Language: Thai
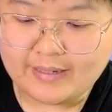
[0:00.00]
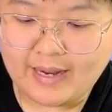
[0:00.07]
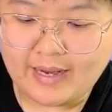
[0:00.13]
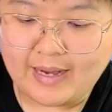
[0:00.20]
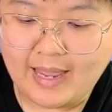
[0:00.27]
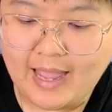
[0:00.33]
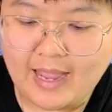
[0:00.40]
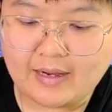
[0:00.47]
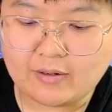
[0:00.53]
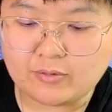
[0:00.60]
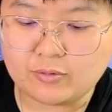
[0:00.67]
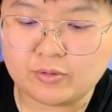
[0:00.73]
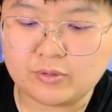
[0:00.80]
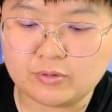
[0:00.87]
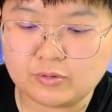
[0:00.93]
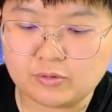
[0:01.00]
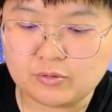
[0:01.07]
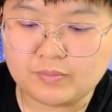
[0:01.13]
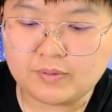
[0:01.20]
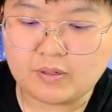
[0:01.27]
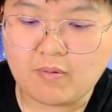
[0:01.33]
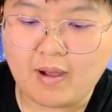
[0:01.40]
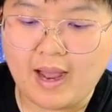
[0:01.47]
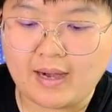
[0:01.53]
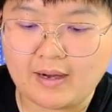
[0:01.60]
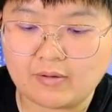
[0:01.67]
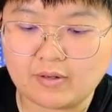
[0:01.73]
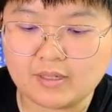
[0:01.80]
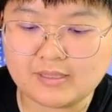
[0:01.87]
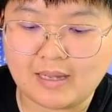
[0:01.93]
ด้านล่างเราดู YouTube ดีกว่า
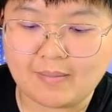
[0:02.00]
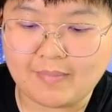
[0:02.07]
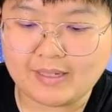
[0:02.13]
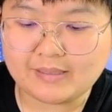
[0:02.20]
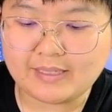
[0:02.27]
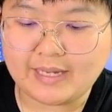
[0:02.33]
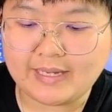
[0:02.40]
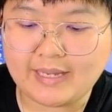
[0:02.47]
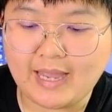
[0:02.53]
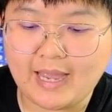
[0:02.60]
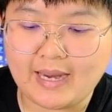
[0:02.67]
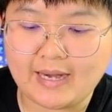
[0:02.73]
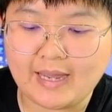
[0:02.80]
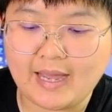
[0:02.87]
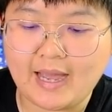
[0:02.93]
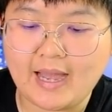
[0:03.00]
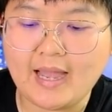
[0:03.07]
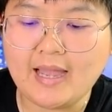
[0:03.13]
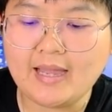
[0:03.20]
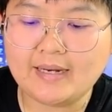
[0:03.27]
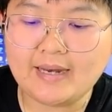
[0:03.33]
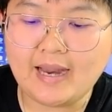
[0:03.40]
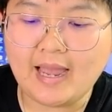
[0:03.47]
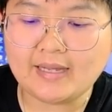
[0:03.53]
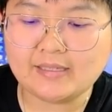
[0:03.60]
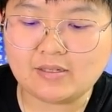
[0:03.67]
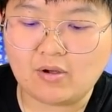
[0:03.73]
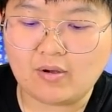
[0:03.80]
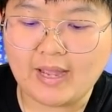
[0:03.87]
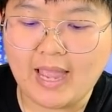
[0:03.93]
เราก็สามารถใช้งานนะคะได้
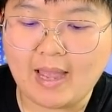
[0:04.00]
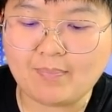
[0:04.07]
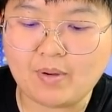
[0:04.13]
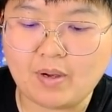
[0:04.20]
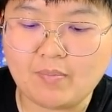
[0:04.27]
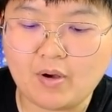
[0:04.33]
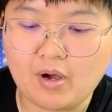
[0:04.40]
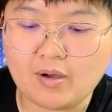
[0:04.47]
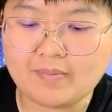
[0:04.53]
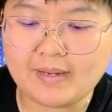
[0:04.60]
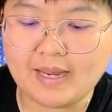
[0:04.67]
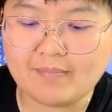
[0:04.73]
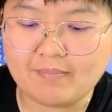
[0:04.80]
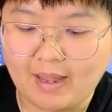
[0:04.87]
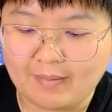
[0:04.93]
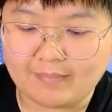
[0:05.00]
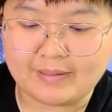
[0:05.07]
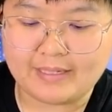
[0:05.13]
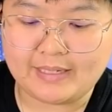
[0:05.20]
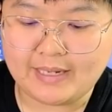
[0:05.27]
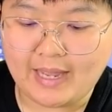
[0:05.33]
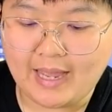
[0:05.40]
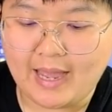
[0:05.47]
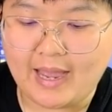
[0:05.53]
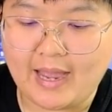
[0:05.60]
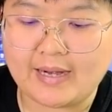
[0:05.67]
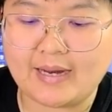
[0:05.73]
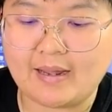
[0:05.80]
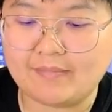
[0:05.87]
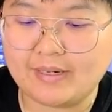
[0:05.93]
2แอปพร้อมๆกันแบบนี้ค่ะ
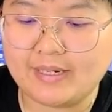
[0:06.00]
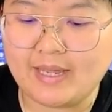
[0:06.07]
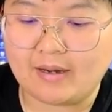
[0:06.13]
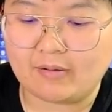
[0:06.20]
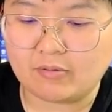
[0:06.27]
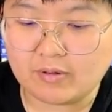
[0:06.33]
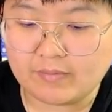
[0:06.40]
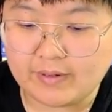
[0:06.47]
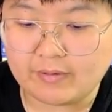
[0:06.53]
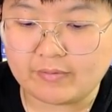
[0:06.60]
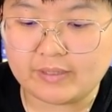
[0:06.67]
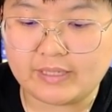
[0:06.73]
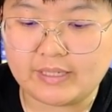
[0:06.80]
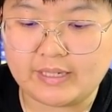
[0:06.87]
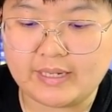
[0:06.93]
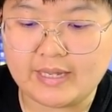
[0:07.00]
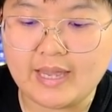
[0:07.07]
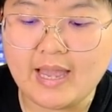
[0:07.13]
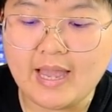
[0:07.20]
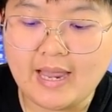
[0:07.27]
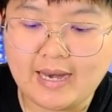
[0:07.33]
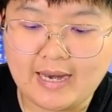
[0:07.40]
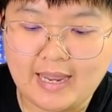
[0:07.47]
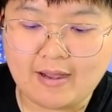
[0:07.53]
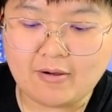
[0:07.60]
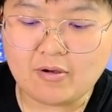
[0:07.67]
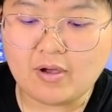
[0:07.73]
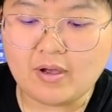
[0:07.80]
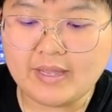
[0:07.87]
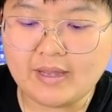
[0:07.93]
ทำได้อย่างรวดเร็วดีแล้ว
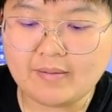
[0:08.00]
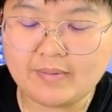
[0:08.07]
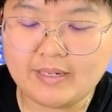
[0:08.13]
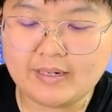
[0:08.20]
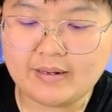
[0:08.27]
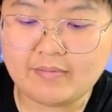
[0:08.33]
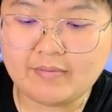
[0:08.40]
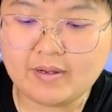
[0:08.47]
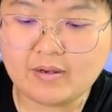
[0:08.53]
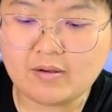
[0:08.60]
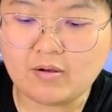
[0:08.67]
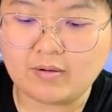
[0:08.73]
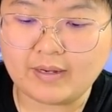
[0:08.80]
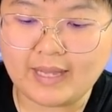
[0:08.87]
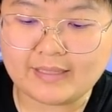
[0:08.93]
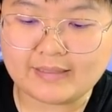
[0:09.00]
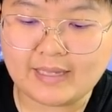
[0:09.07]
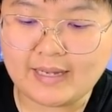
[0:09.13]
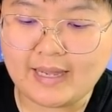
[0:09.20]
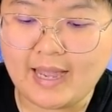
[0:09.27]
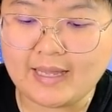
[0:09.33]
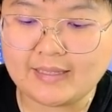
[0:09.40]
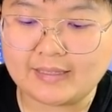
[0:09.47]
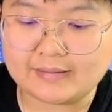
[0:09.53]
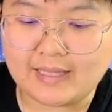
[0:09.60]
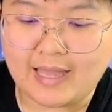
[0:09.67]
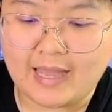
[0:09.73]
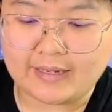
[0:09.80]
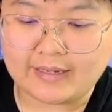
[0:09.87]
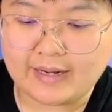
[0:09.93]
ก็ยังมีในเรื่องของการตั้งค่า
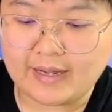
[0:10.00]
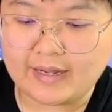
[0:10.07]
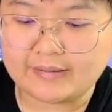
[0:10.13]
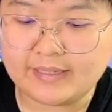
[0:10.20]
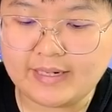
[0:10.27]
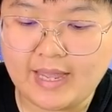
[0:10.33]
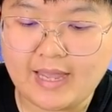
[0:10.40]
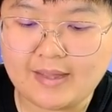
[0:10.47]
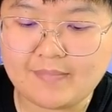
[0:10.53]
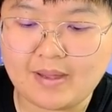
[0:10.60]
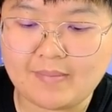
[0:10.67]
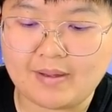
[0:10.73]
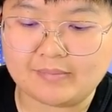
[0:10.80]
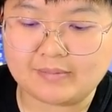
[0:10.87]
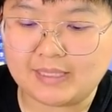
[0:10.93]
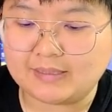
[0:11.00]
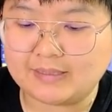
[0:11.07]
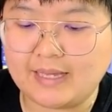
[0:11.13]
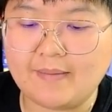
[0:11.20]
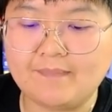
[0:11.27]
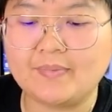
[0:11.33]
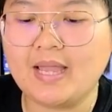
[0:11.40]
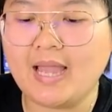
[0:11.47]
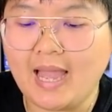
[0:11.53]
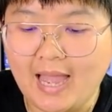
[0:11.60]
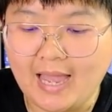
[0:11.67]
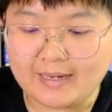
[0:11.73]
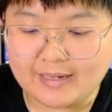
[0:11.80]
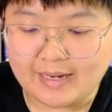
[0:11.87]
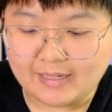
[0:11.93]
ต่างๆนะคะที่ให้มาแบบจัดเต็ม
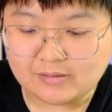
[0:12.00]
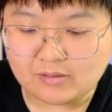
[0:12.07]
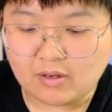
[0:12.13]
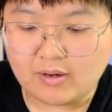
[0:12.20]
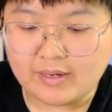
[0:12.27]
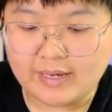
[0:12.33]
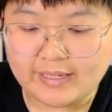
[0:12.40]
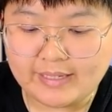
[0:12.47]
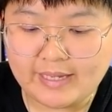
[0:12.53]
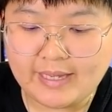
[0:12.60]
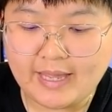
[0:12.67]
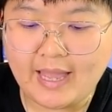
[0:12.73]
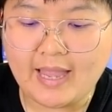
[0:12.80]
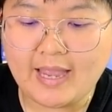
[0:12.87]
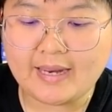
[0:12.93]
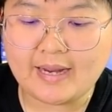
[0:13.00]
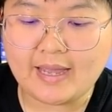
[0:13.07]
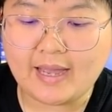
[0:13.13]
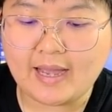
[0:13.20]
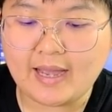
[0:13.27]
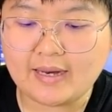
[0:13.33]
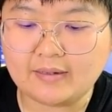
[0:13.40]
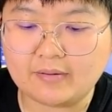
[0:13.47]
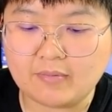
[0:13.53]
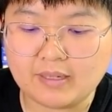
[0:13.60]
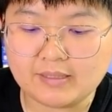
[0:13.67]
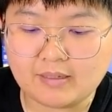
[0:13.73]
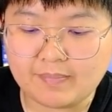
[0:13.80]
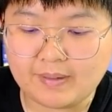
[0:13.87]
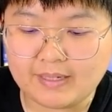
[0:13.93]
อัดหน้าจอได้ง่ายๆนะคะหรือว่า
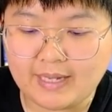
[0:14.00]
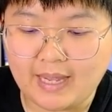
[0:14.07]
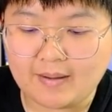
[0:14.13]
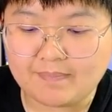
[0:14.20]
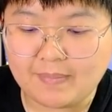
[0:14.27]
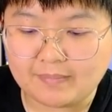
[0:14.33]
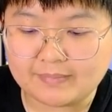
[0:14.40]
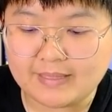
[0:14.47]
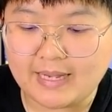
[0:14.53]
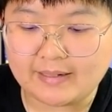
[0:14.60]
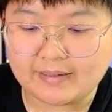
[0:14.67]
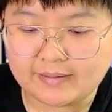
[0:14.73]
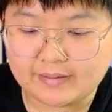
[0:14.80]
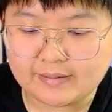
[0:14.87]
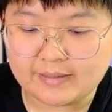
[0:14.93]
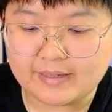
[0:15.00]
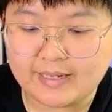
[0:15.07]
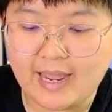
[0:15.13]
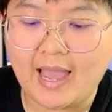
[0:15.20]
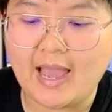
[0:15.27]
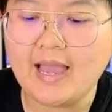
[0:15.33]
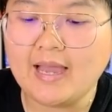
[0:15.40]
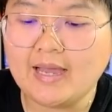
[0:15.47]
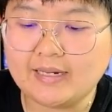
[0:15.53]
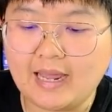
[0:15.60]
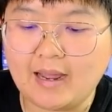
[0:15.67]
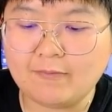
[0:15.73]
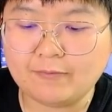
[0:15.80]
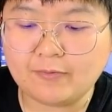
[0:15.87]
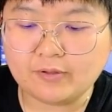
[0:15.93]
จะเป็นการปรับแต่งอื่นๆเนี่ย
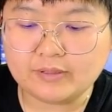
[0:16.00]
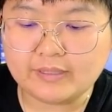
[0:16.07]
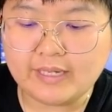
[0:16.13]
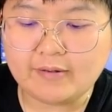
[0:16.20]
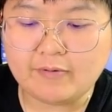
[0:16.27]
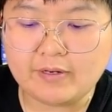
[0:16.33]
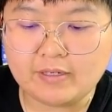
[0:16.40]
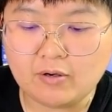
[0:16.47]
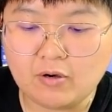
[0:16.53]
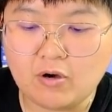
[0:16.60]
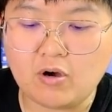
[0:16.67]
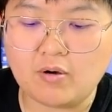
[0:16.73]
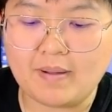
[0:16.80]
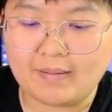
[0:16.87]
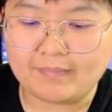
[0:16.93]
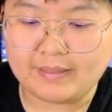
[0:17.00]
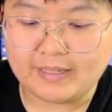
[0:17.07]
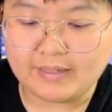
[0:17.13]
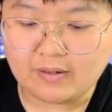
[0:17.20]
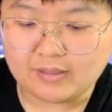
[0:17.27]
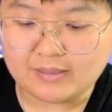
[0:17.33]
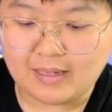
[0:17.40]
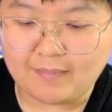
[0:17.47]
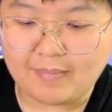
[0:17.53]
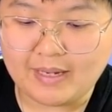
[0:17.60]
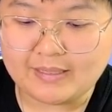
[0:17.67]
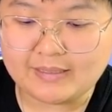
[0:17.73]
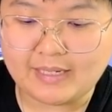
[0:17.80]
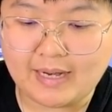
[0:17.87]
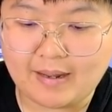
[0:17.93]
ทำ floating window แบบนี้ก็สามารถ
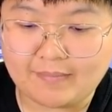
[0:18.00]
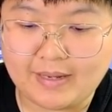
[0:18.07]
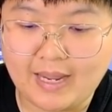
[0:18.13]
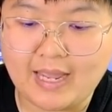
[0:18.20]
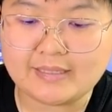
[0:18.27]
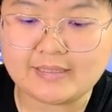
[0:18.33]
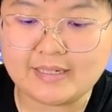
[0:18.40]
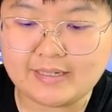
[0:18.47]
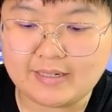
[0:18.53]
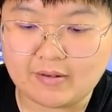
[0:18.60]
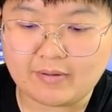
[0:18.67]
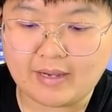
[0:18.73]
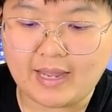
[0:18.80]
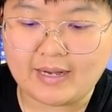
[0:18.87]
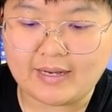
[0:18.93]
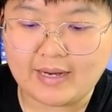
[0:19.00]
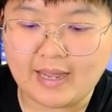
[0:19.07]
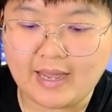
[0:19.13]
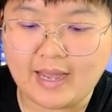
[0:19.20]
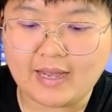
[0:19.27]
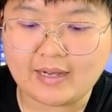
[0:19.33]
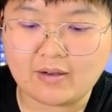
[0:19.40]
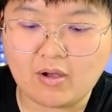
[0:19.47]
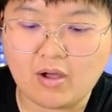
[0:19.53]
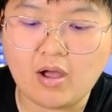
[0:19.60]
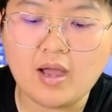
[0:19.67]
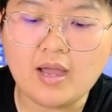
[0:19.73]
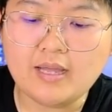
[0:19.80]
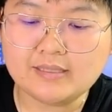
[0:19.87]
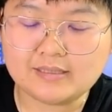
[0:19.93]
จะทำได้เช่นเดียวกันนะคะก็
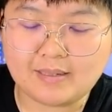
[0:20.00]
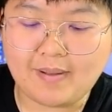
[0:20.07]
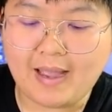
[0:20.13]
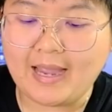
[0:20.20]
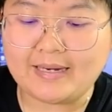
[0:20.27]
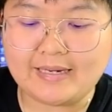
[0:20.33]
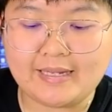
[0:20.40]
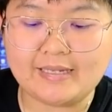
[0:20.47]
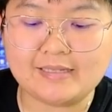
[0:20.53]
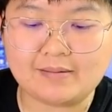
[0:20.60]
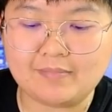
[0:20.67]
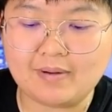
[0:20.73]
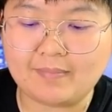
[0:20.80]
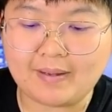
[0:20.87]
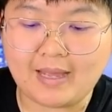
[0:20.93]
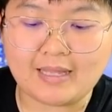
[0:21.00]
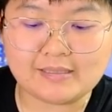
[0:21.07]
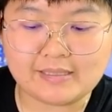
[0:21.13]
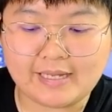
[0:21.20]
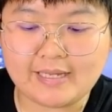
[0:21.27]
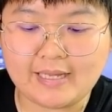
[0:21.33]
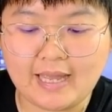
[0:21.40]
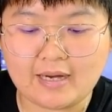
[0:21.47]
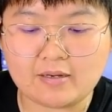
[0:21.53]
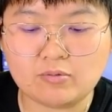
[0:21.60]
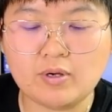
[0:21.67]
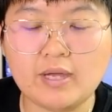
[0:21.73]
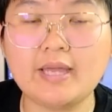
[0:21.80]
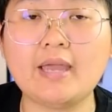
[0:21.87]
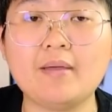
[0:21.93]
สบายดีสำหรับการใช้งาน
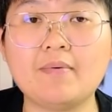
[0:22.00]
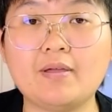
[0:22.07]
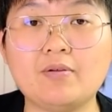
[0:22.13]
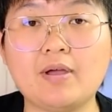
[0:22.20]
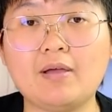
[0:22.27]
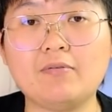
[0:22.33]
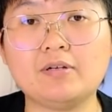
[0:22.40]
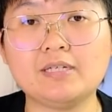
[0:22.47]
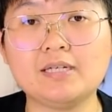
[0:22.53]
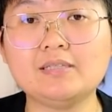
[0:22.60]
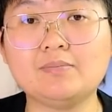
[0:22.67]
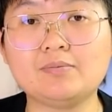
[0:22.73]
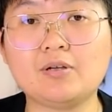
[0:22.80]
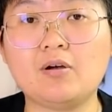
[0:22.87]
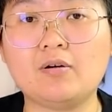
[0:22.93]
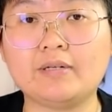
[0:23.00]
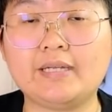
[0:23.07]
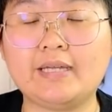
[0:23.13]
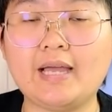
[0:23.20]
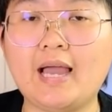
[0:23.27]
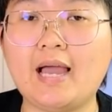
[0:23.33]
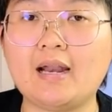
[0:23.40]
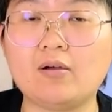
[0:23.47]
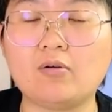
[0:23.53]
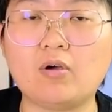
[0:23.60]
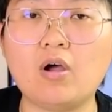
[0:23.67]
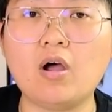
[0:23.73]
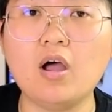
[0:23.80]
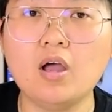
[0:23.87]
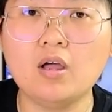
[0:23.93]
ด้วย MIUI เวอร์ชัน12 นี้ค่ะแล้ว
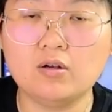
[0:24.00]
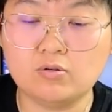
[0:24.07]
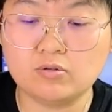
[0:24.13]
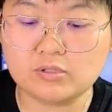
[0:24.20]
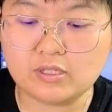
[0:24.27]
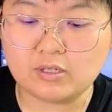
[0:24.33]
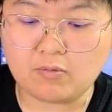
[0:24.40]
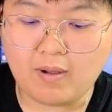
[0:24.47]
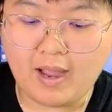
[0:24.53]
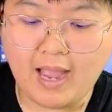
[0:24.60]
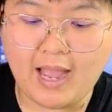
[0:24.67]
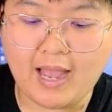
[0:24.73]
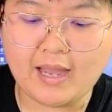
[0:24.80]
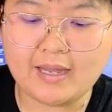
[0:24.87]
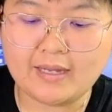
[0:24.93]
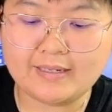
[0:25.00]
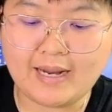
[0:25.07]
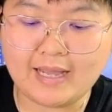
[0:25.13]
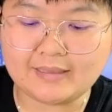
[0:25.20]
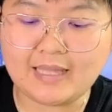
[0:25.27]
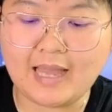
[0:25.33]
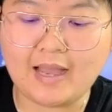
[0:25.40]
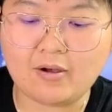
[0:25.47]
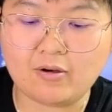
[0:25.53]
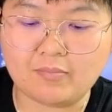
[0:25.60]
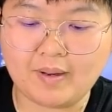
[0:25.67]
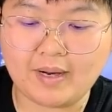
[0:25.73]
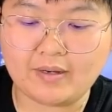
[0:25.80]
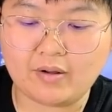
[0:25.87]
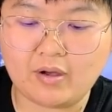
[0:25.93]
ก็รู้สึกว่าหน้าตาของ
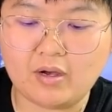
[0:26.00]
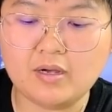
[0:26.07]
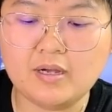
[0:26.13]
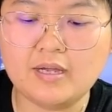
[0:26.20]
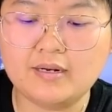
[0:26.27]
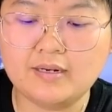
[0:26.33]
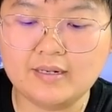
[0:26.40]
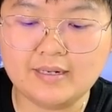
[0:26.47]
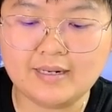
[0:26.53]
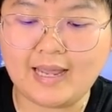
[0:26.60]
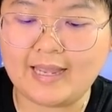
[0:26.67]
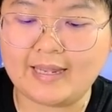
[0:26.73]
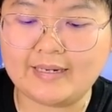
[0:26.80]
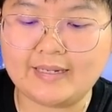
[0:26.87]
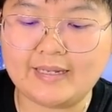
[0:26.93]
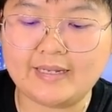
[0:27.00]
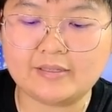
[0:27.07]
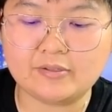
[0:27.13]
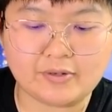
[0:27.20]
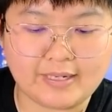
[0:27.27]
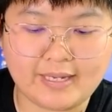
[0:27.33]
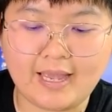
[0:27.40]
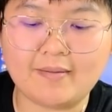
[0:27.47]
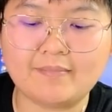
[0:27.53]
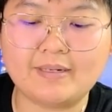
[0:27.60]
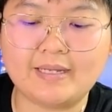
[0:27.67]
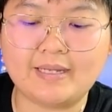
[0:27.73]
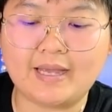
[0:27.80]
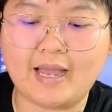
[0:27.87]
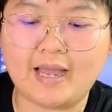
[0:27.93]
มันเนาะลื่นไหลดีสวยงาม
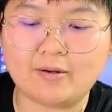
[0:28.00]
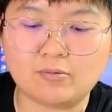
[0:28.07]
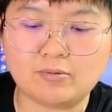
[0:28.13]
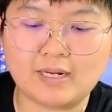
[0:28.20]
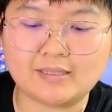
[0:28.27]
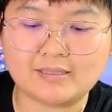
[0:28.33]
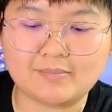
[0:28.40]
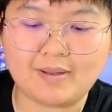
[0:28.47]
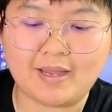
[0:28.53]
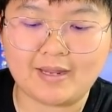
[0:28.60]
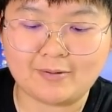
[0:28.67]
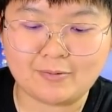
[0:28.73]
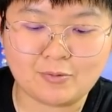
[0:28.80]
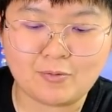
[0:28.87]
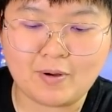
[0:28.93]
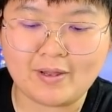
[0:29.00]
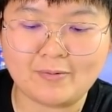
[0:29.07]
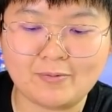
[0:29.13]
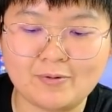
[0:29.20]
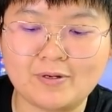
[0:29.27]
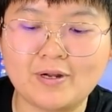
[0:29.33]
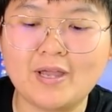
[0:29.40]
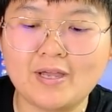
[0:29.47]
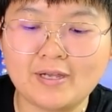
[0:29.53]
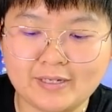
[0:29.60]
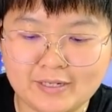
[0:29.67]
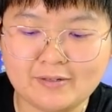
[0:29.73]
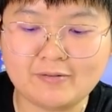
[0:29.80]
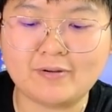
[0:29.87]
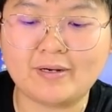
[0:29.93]
ดีค่ะดูทันสมัยดูวัยรุ่น
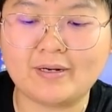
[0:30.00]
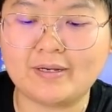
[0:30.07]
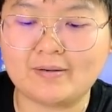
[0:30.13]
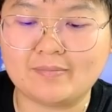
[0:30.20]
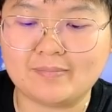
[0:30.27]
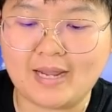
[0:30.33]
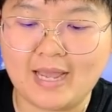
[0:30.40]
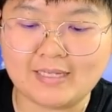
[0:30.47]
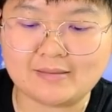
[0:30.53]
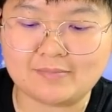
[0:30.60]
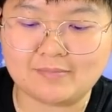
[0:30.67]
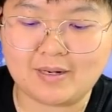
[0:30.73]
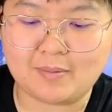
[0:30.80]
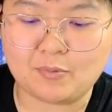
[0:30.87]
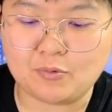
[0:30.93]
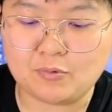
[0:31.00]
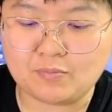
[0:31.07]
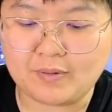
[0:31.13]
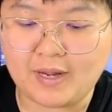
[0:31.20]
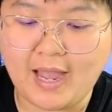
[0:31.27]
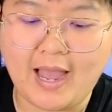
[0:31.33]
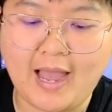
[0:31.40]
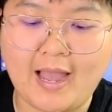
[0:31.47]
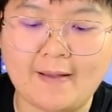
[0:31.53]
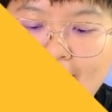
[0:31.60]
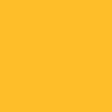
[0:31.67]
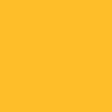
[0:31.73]
ขึ้นกว่าเดิมนะสำหรับอุ้มค่ะ